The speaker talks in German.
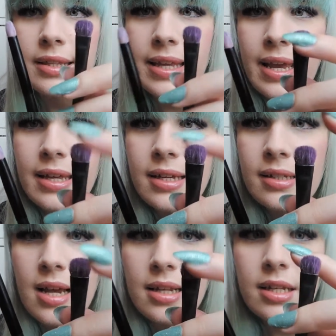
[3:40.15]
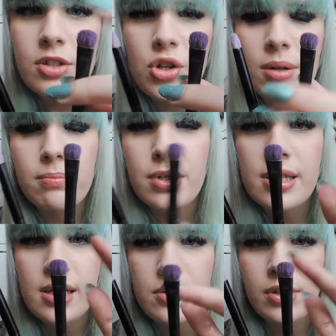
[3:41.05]
Der hier, der
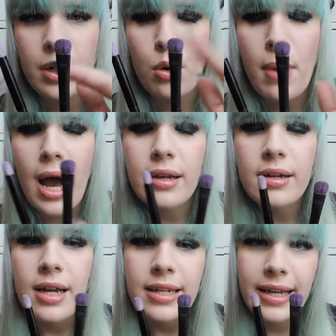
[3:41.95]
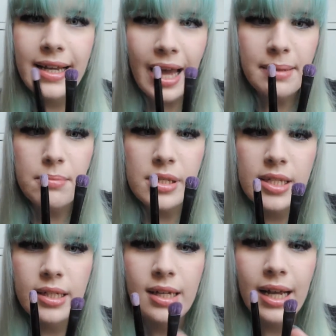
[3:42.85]
Lidschattenpinsel, also der normale, der kann ein
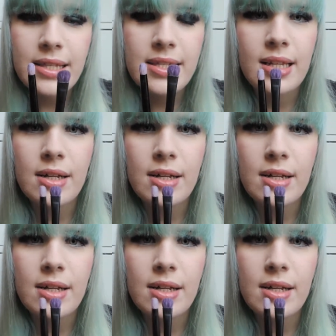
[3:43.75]
bisschen kratzen.